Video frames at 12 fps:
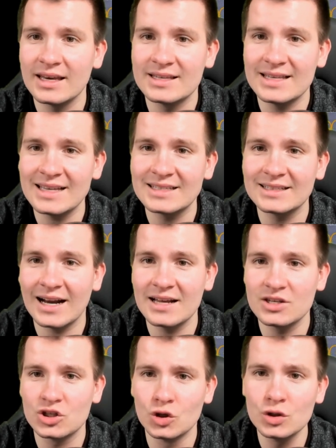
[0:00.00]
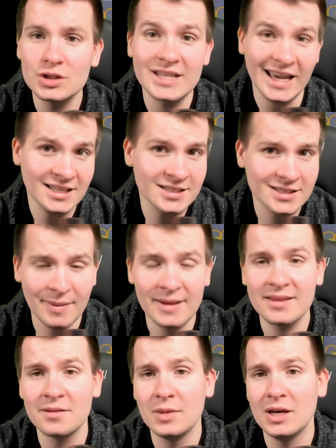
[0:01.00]
36 äh, Schuss,
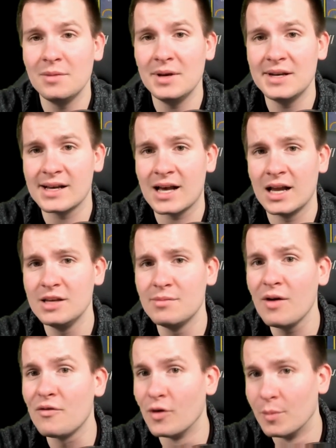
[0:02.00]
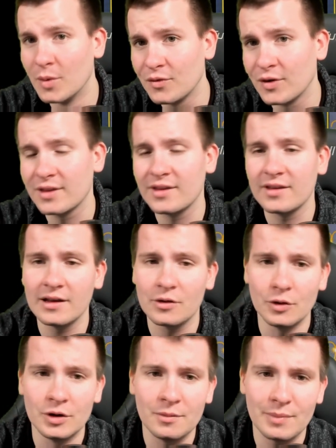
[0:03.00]
26 mm Kaliber, 45
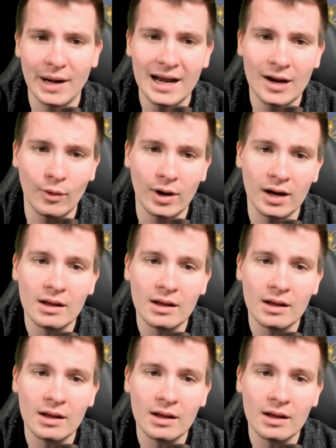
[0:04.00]
Sekunden Brenndauer.